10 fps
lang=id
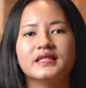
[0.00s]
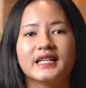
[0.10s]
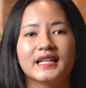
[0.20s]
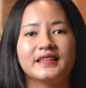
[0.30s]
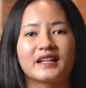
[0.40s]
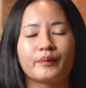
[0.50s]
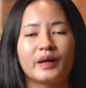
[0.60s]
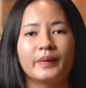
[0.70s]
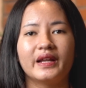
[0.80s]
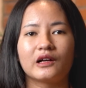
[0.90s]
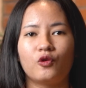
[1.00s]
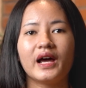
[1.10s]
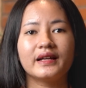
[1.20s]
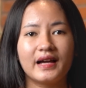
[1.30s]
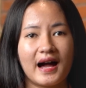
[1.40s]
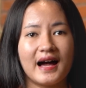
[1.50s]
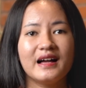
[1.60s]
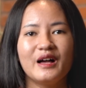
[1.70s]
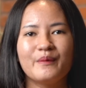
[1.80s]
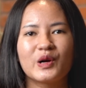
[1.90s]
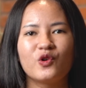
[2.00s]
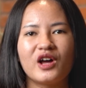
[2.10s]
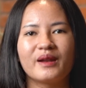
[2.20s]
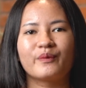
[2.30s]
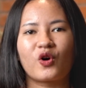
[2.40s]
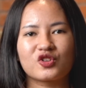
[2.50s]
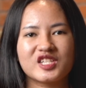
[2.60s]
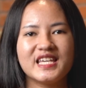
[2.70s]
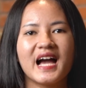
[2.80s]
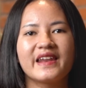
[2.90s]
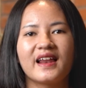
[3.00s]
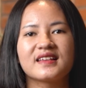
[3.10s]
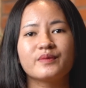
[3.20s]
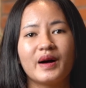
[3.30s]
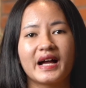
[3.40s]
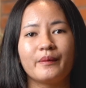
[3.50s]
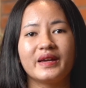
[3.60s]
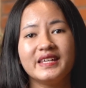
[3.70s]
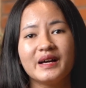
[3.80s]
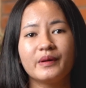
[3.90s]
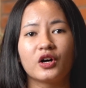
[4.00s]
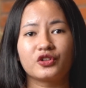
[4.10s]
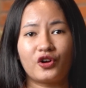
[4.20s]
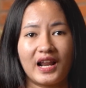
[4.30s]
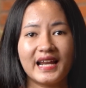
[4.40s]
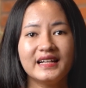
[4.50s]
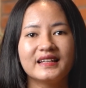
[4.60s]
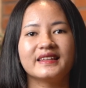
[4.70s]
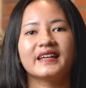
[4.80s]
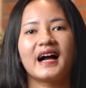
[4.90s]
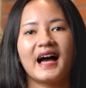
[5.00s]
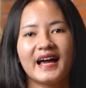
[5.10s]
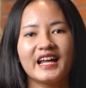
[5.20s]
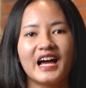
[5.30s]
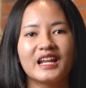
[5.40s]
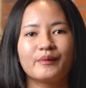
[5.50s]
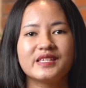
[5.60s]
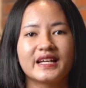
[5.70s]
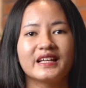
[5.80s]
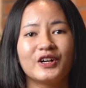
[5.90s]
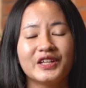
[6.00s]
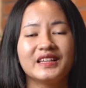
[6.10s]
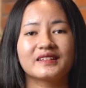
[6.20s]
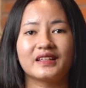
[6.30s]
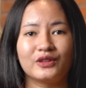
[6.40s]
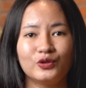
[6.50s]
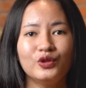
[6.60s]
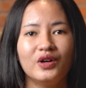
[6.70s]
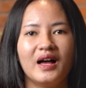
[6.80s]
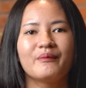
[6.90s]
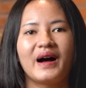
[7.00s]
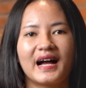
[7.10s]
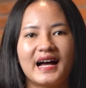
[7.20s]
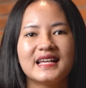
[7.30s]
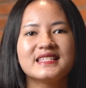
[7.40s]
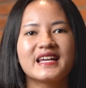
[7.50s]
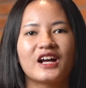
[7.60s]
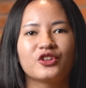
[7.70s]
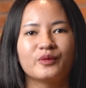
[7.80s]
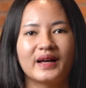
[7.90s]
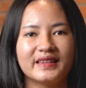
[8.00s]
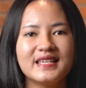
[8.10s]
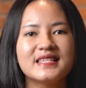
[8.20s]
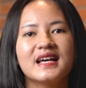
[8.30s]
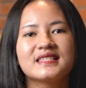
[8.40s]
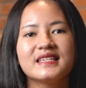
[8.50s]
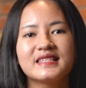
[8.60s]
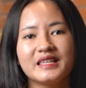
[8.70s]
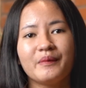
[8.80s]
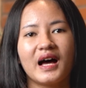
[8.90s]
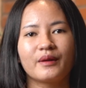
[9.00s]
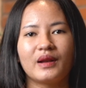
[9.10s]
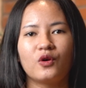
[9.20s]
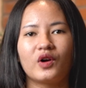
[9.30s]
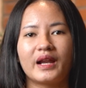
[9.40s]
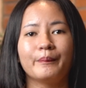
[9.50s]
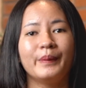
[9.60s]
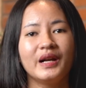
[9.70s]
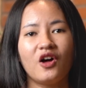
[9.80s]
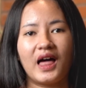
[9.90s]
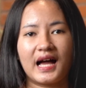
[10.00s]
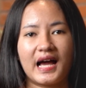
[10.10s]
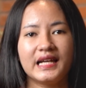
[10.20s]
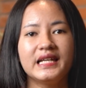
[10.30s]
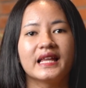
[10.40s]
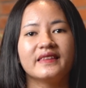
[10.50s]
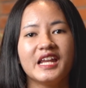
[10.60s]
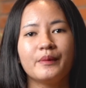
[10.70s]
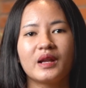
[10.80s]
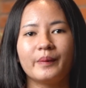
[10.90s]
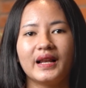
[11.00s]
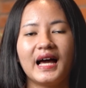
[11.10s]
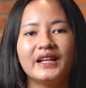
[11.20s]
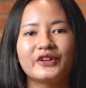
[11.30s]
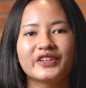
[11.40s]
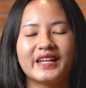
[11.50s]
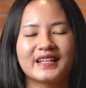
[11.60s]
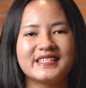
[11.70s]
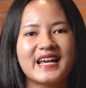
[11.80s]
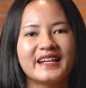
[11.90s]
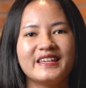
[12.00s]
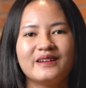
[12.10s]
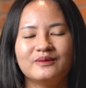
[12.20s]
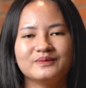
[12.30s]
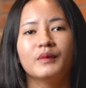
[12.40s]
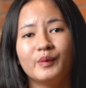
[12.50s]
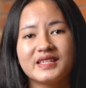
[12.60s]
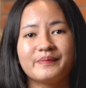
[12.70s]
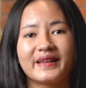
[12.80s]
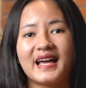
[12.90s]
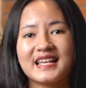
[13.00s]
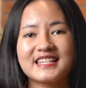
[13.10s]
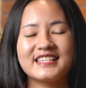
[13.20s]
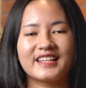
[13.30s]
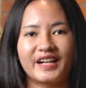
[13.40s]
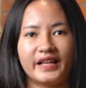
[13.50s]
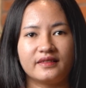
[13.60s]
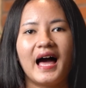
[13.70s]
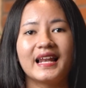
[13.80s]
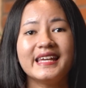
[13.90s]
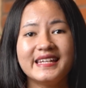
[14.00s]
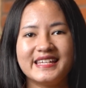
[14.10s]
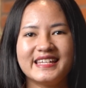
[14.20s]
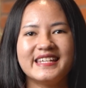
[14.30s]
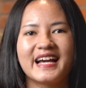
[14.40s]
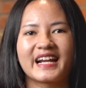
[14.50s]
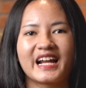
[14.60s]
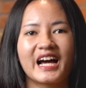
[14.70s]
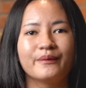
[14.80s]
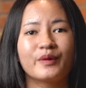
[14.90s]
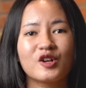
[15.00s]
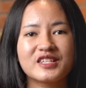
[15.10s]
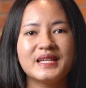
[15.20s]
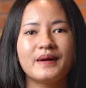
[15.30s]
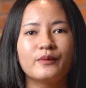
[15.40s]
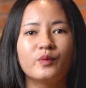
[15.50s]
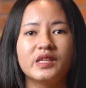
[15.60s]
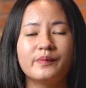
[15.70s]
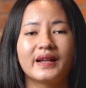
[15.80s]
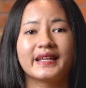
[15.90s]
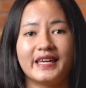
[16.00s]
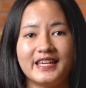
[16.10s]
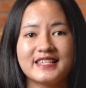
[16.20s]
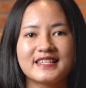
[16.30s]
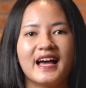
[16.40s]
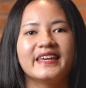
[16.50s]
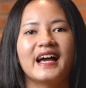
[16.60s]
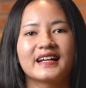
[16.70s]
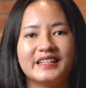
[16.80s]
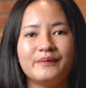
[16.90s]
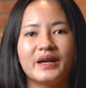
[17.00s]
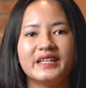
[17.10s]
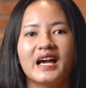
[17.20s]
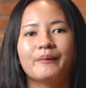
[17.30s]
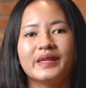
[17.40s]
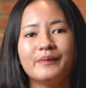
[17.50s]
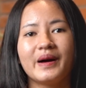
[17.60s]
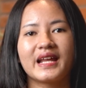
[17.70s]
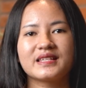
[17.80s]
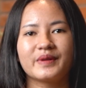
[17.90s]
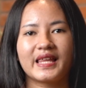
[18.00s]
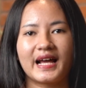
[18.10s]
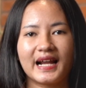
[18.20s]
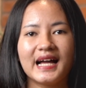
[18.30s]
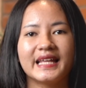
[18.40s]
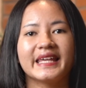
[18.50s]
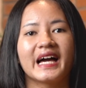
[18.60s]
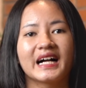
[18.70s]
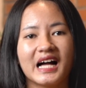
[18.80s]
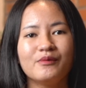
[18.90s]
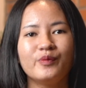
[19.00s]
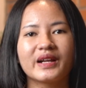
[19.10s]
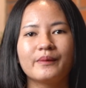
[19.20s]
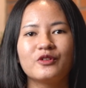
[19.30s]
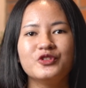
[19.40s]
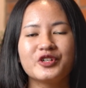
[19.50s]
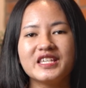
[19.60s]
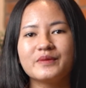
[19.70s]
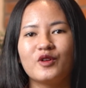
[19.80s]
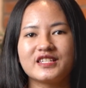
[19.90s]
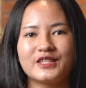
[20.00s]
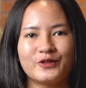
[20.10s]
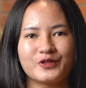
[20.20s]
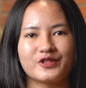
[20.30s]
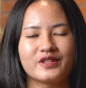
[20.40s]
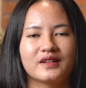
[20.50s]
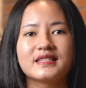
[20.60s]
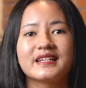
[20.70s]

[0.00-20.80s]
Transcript: Jika diterapkan pada keluarga, Penggunaan proxy adalah sebagai media pengontrolan ketika anak-anak mencari konten tertentu, maka secara otomatis sistem akan melakukan penolakan dan tidak menampilkan konten yang dicari. Mempercepat akses internet. Hal ini dikarenakan proxy mampu menyimpan case, yakni media penyimpanan sementara ketika kamu pernah mengunjungi sebuah situs.